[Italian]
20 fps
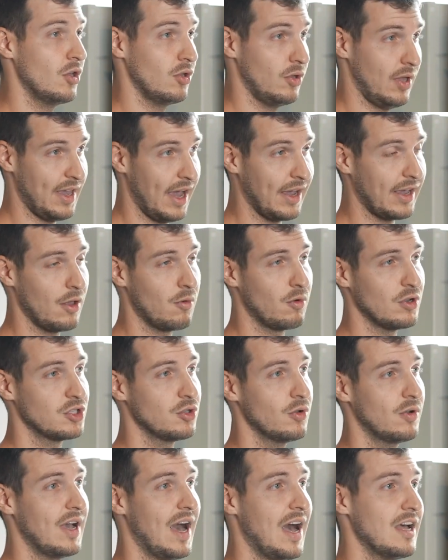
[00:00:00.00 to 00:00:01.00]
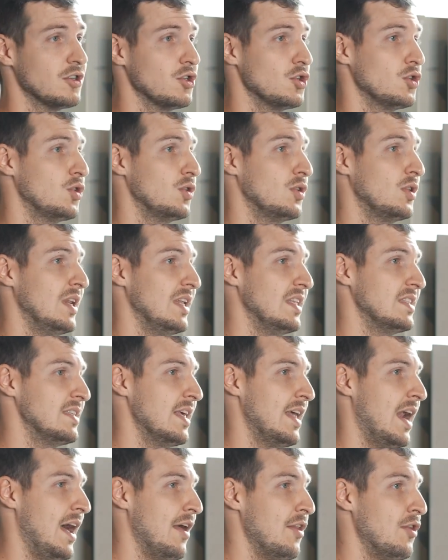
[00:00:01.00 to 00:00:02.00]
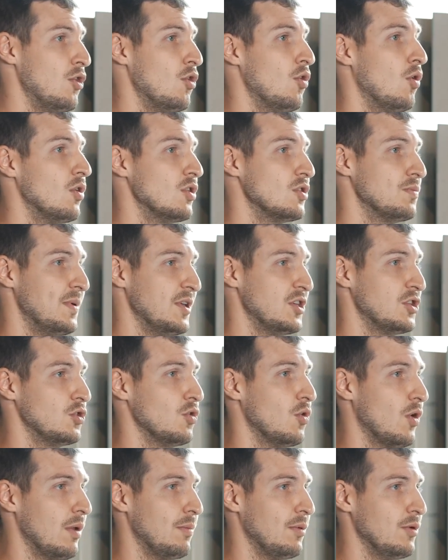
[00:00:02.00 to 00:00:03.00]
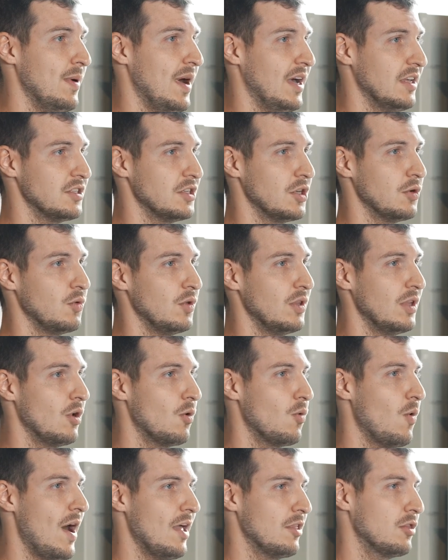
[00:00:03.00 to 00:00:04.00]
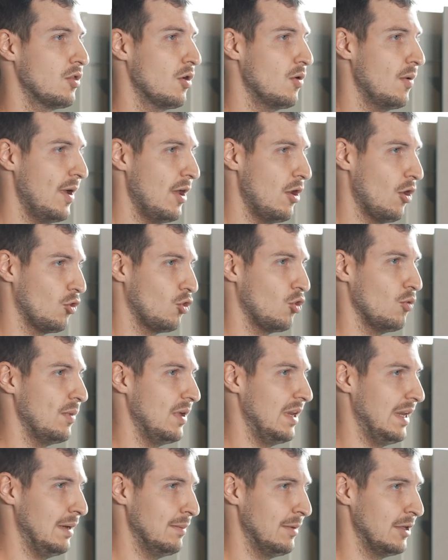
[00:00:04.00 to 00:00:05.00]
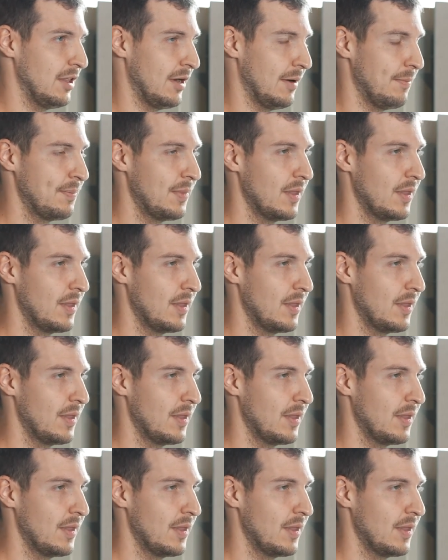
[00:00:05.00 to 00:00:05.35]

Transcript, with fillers: e anche in questo caso si utilizzeranno spessori più bassi quindi il 4 e l'8 mm.